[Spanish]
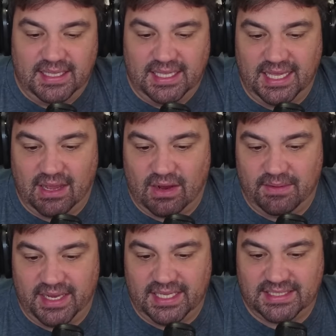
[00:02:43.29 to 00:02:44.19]
Y ahora
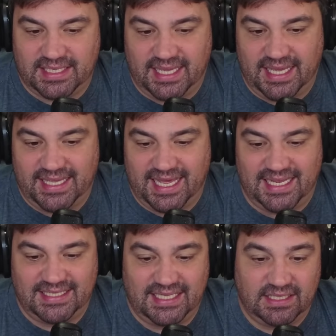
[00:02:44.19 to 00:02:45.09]
veréis que ya en
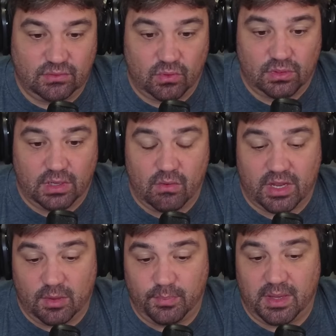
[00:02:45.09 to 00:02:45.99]
el siguiente turno,
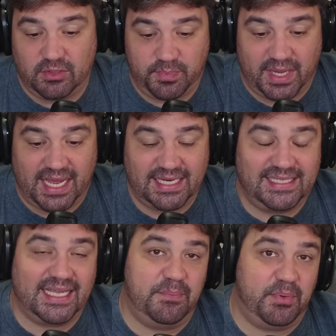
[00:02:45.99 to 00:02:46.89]
aunque no podamos pegar,
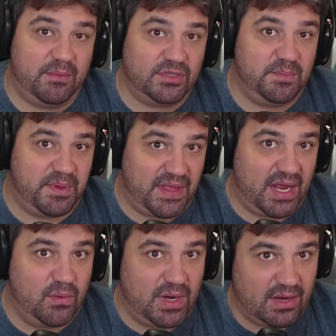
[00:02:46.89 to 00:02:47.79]
sí que podemos empezar
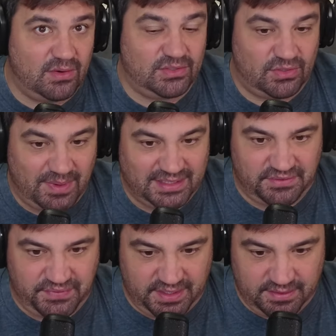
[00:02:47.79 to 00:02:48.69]
a curar con nuestro
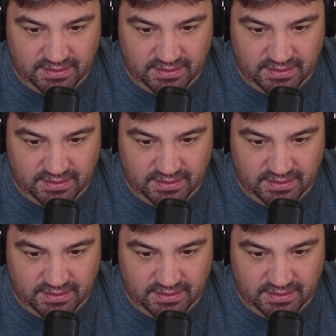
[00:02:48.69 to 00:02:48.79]
Butterfree.